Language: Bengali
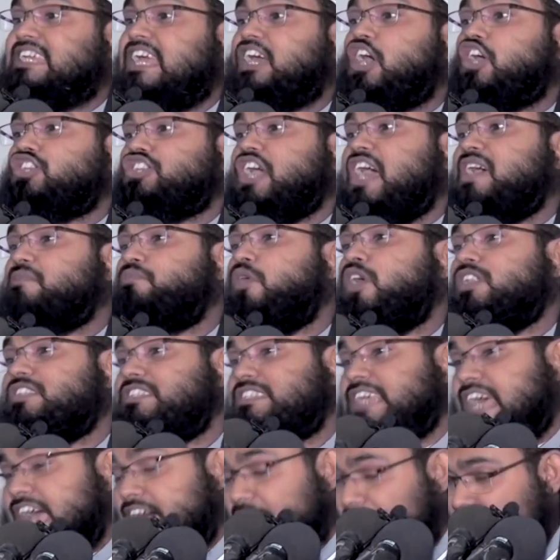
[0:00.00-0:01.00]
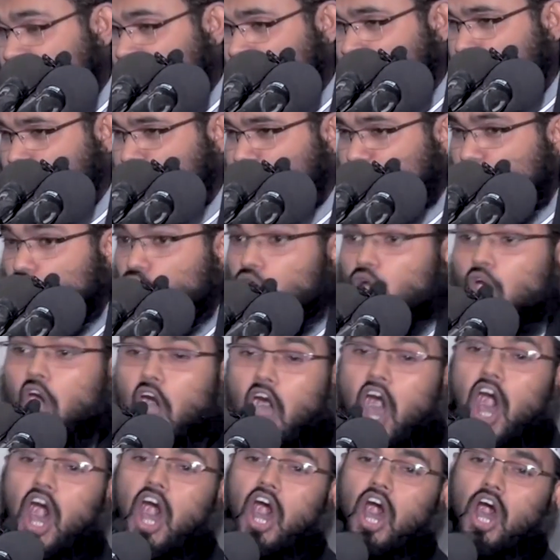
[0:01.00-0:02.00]
সে কথাই বলছেন
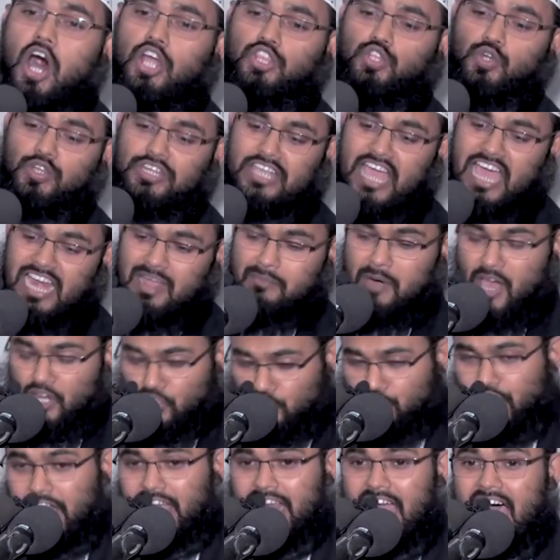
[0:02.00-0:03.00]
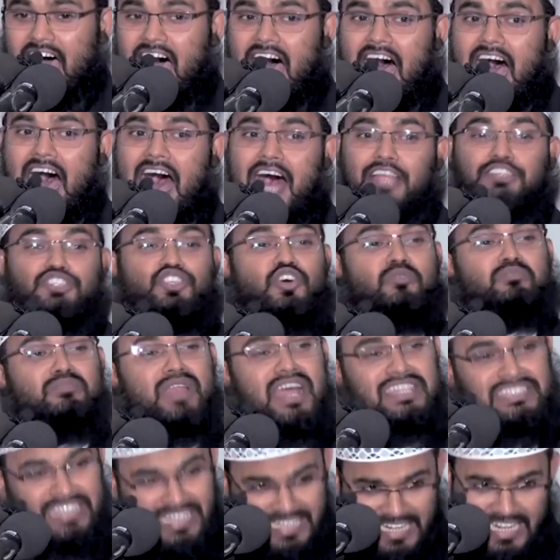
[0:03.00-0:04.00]
ও দুনিয়ার মানুষেরা
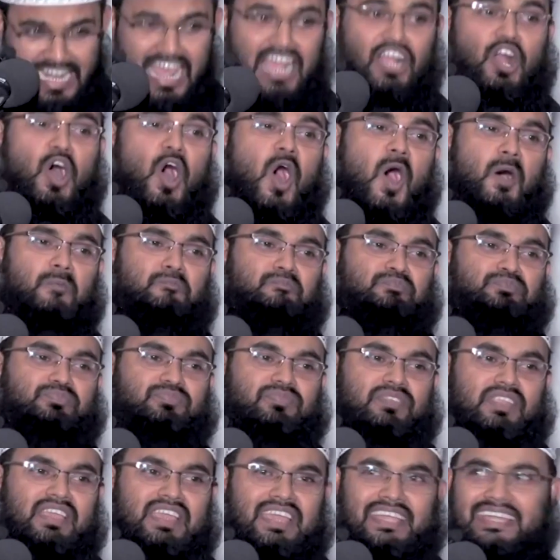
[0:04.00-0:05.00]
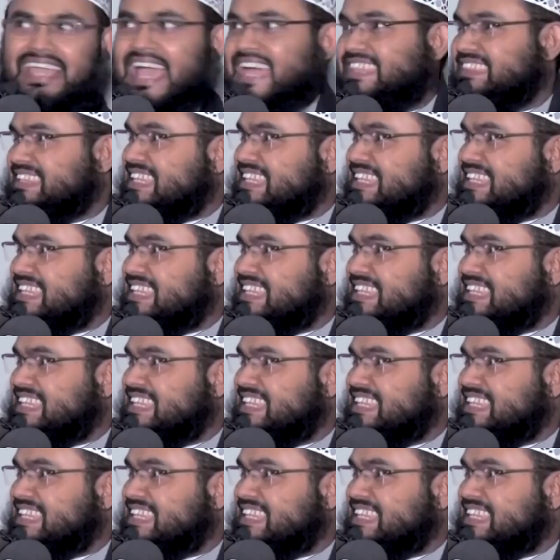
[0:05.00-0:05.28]
তোমরা জেনে রাখো জ্ঞান